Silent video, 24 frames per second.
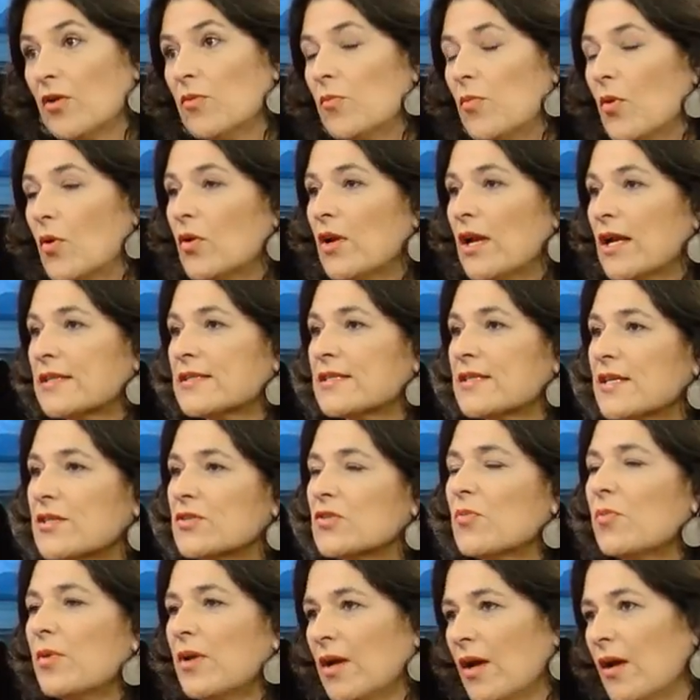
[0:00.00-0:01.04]
un poco el
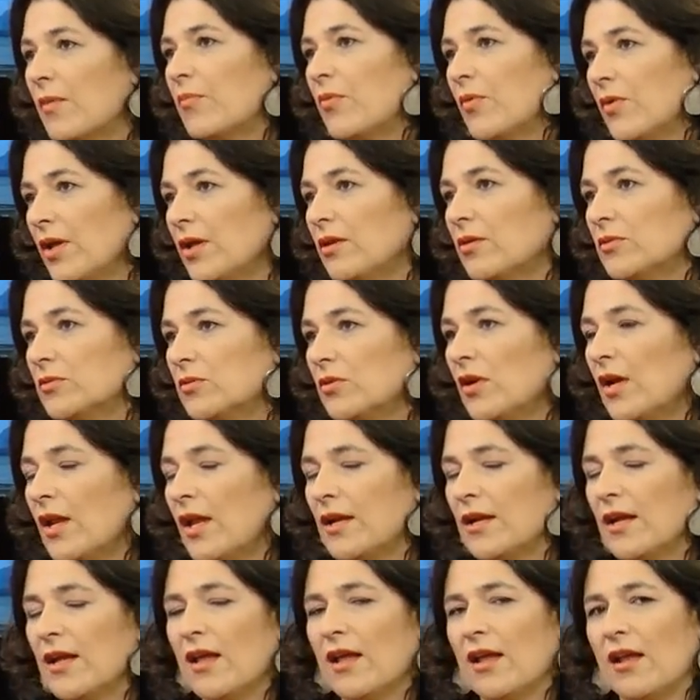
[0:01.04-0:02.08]
acceso para poder
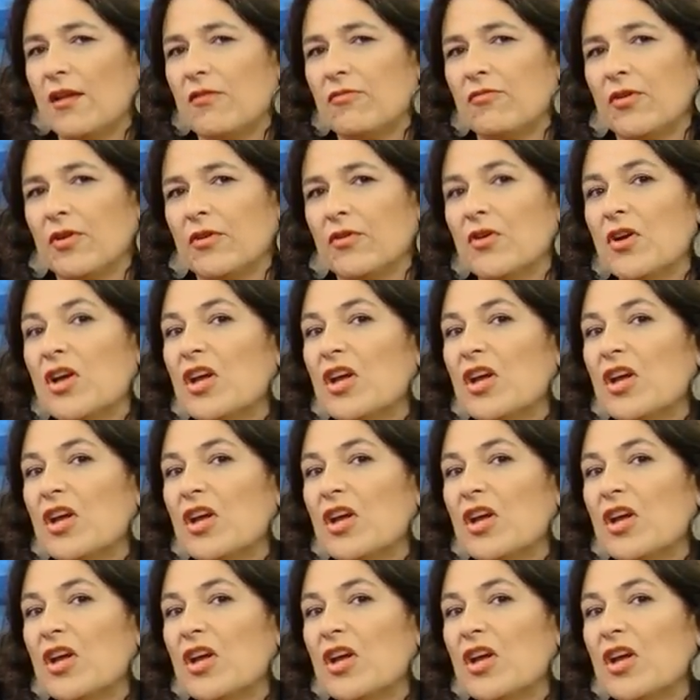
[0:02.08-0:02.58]
controlar el fuego.